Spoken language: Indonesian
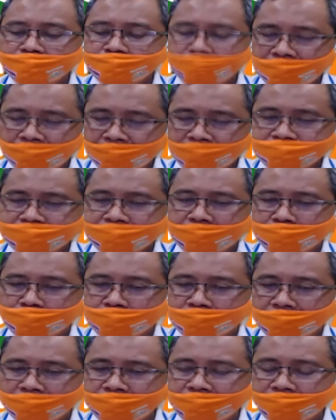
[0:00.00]
pilah
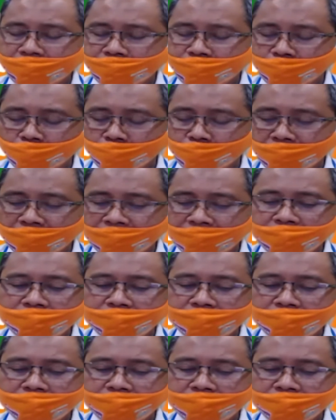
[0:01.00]
sampah dari rumah